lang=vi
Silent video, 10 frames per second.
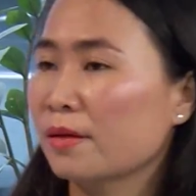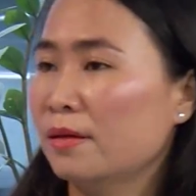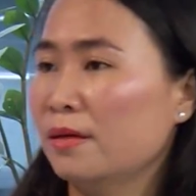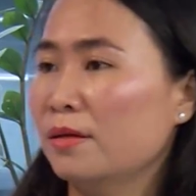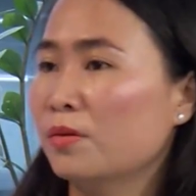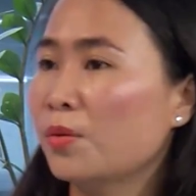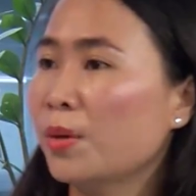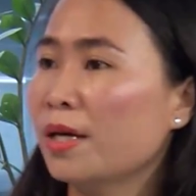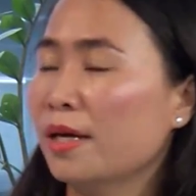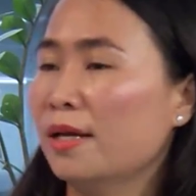thì tôi
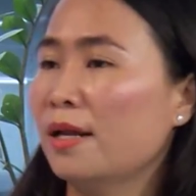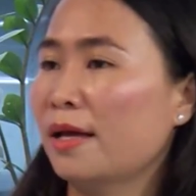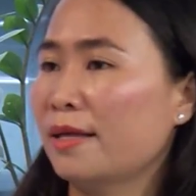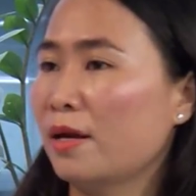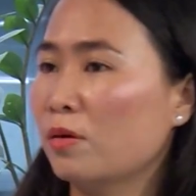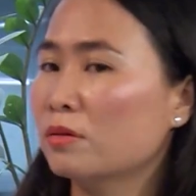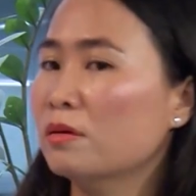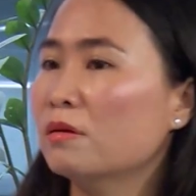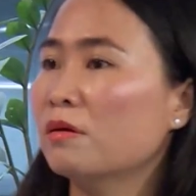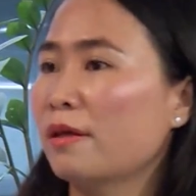khuyến nghị là nhà đầu
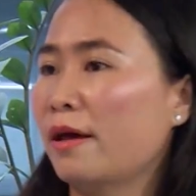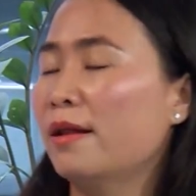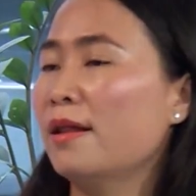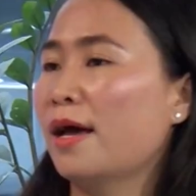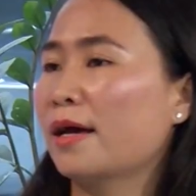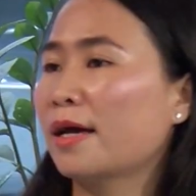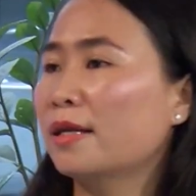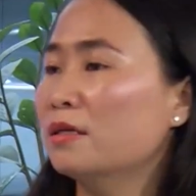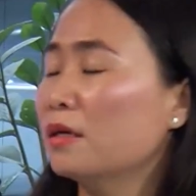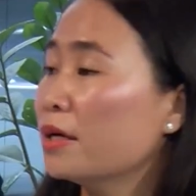tư có thể là
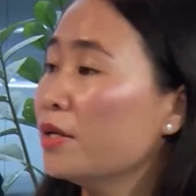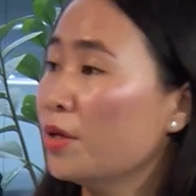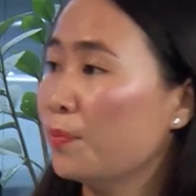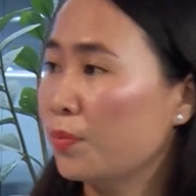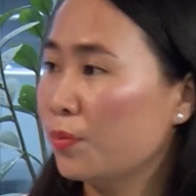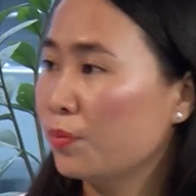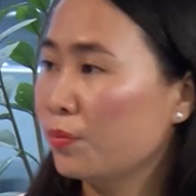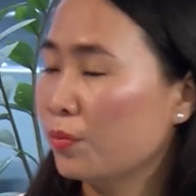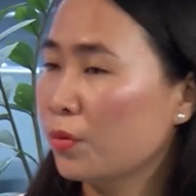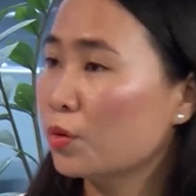canh những cái nhịp Ừ,
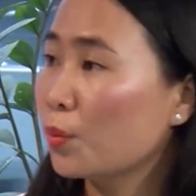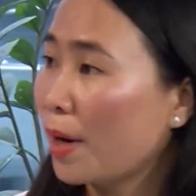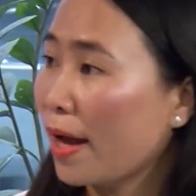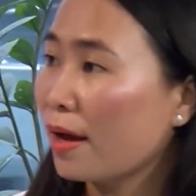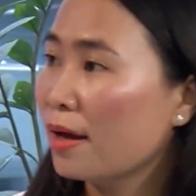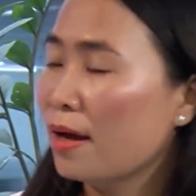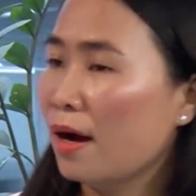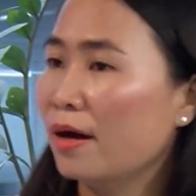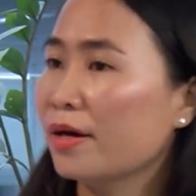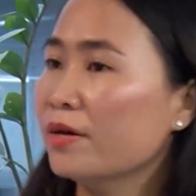rung lắc
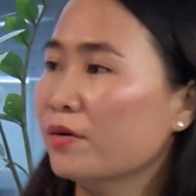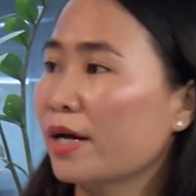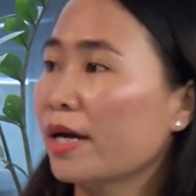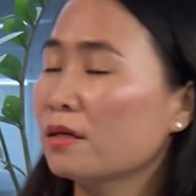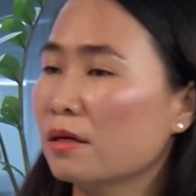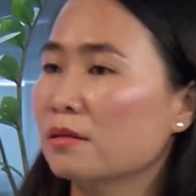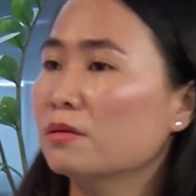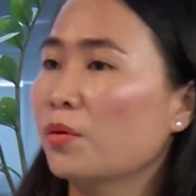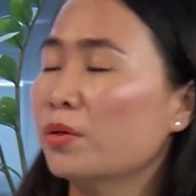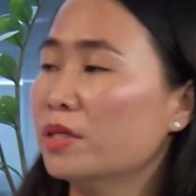ở cái ngưỡng kháng
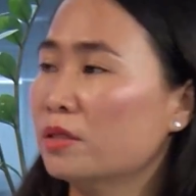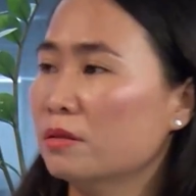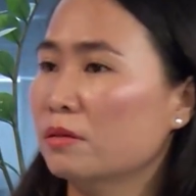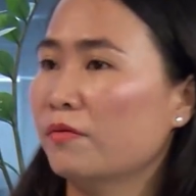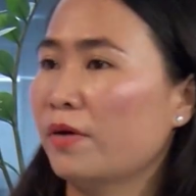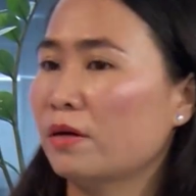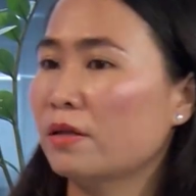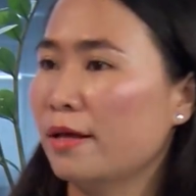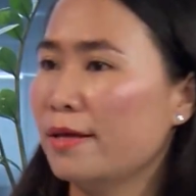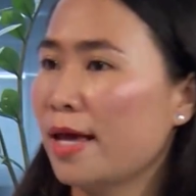cự của thị trường và
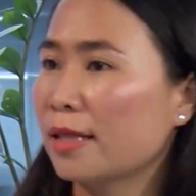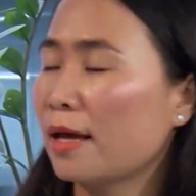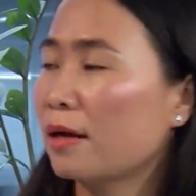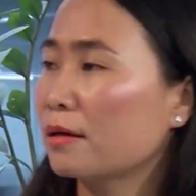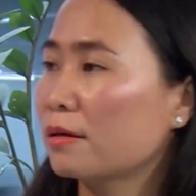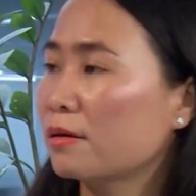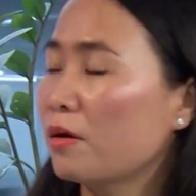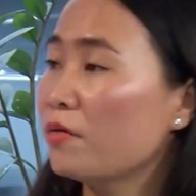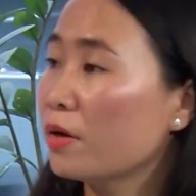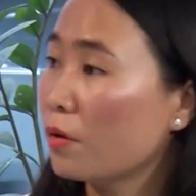có thể gia tăng
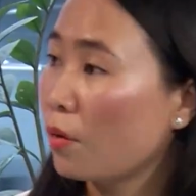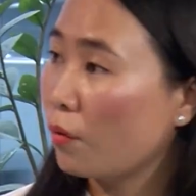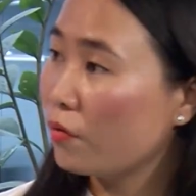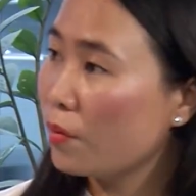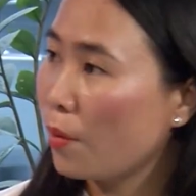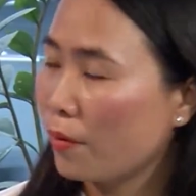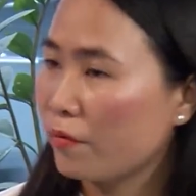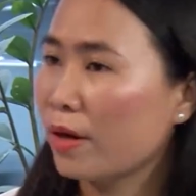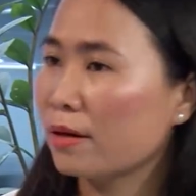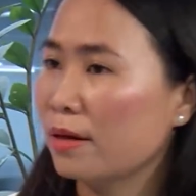đối với cái cổ phiếu Hòa
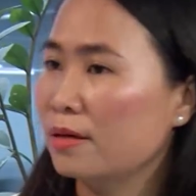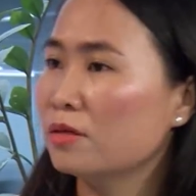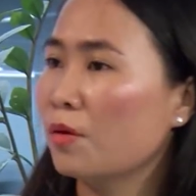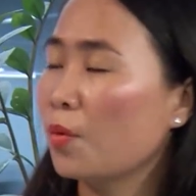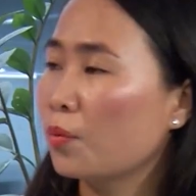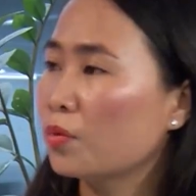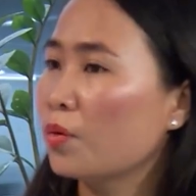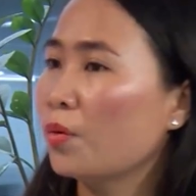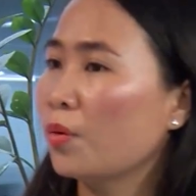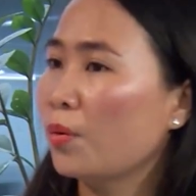Phát để cho mục
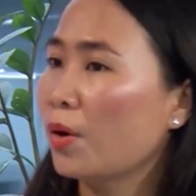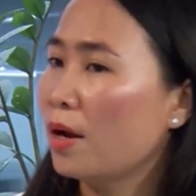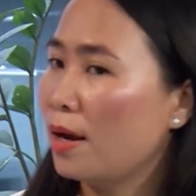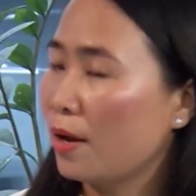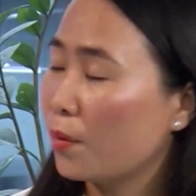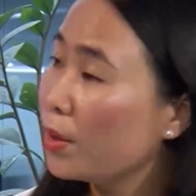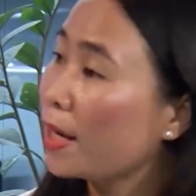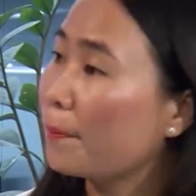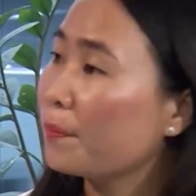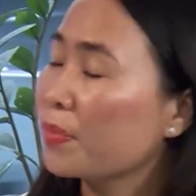tiêu là
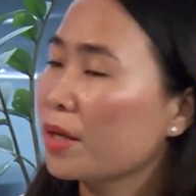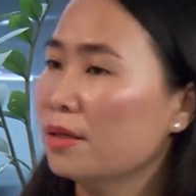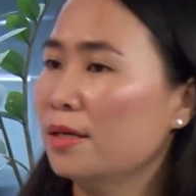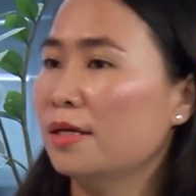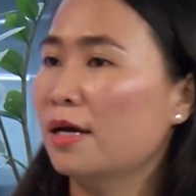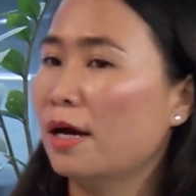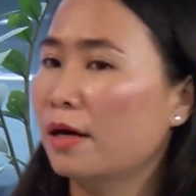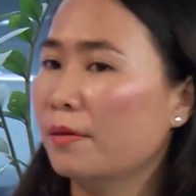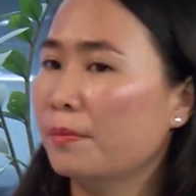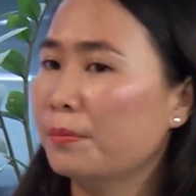cuối năm thì
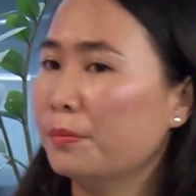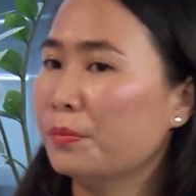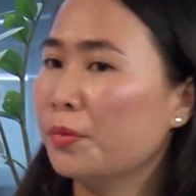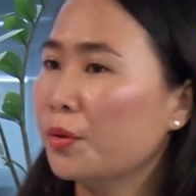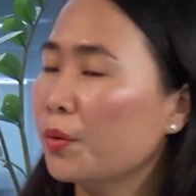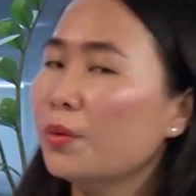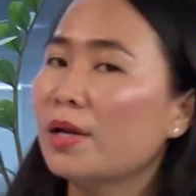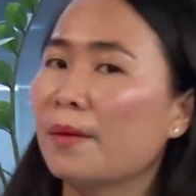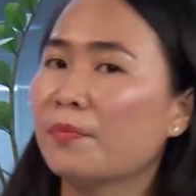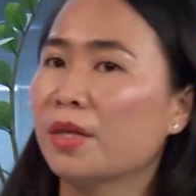uh,
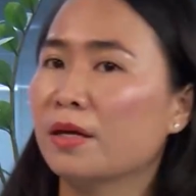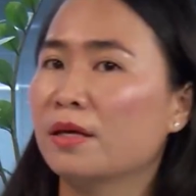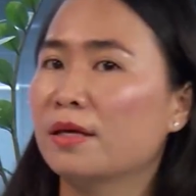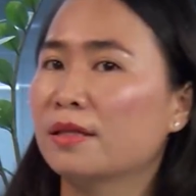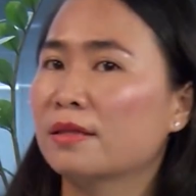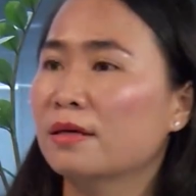cuối năm thì